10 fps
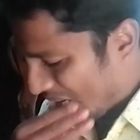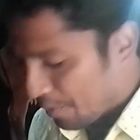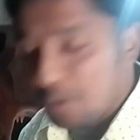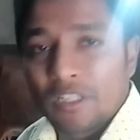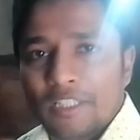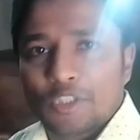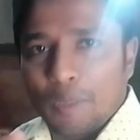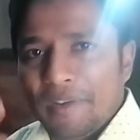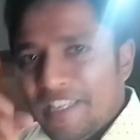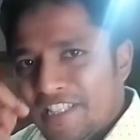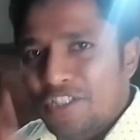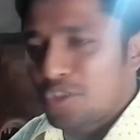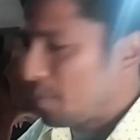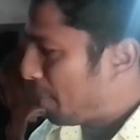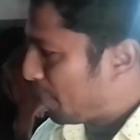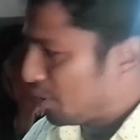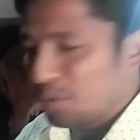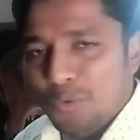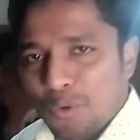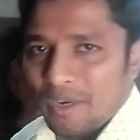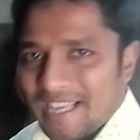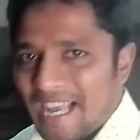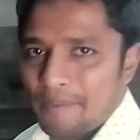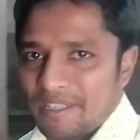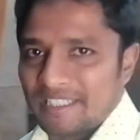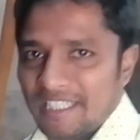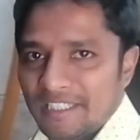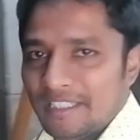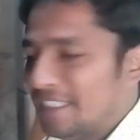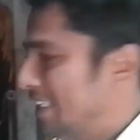যাই হোক তবে নির্দিষ্ট সময় আমি কিন্তু গরুগুলোকে খাবার দিই